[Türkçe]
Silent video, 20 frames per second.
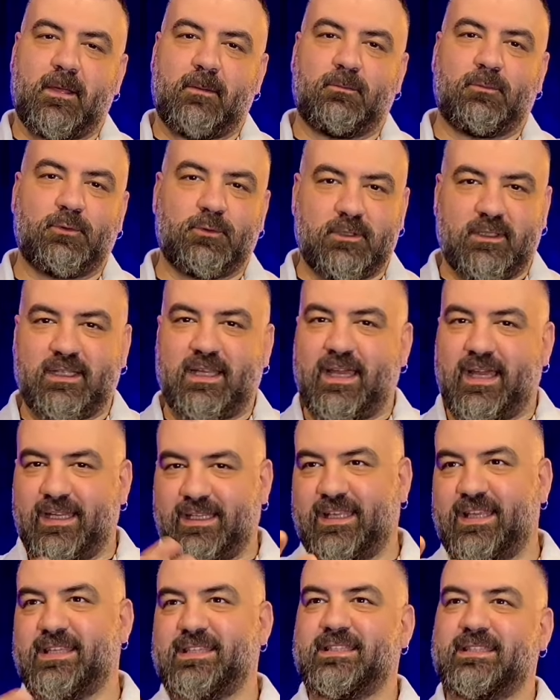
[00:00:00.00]
burada da
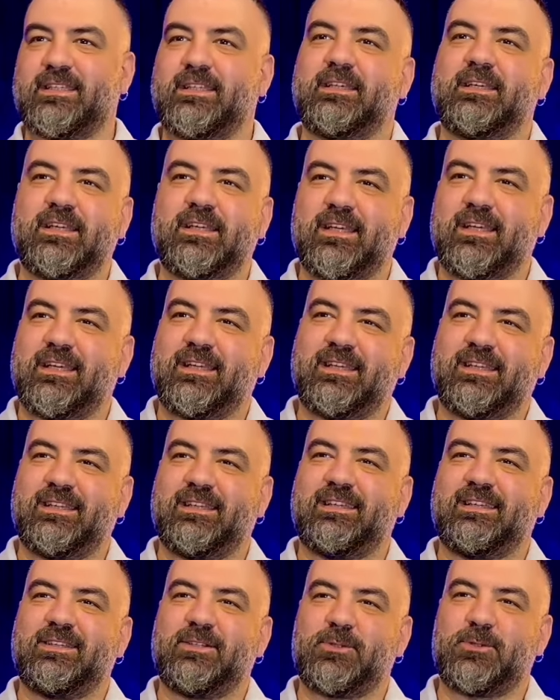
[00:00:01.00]
herkes
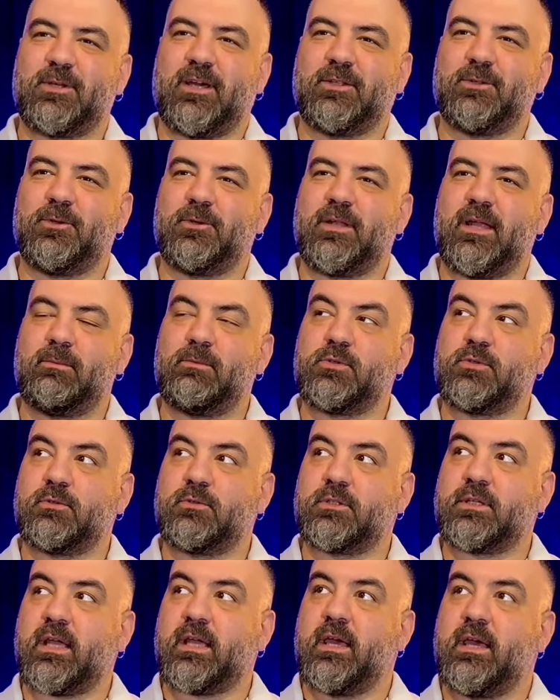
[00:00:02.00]
e, şu anda öğrenmiş
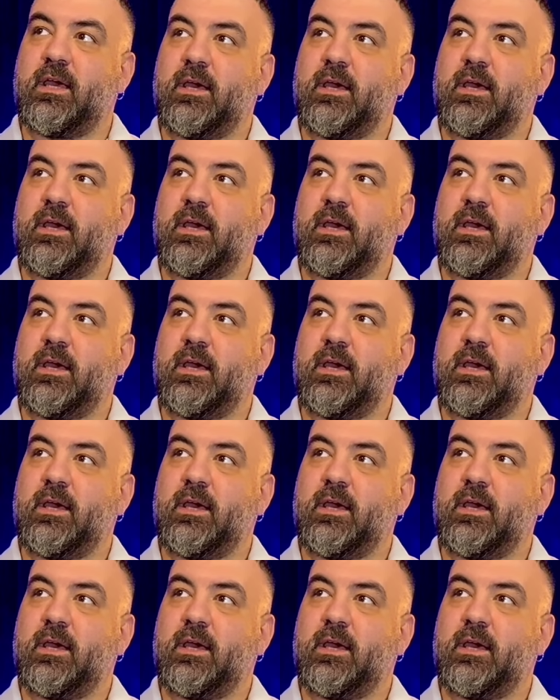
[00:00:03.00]
olacak.